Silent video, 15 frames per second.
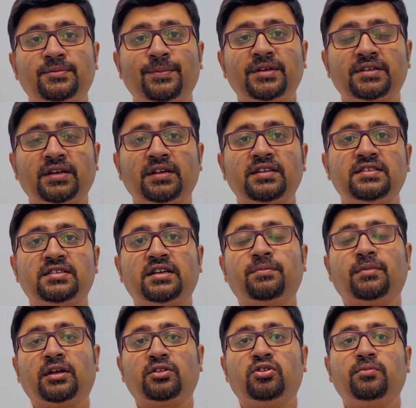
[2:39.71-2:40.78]
স্পেশালিস্টের
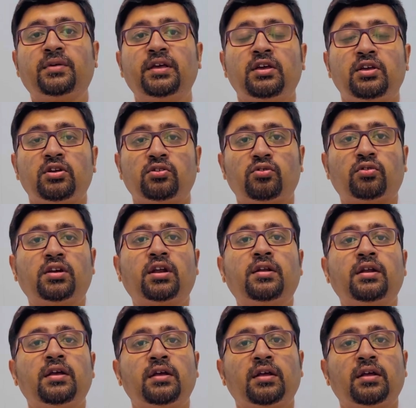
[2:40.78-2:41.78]
মাধ্যমে চোখের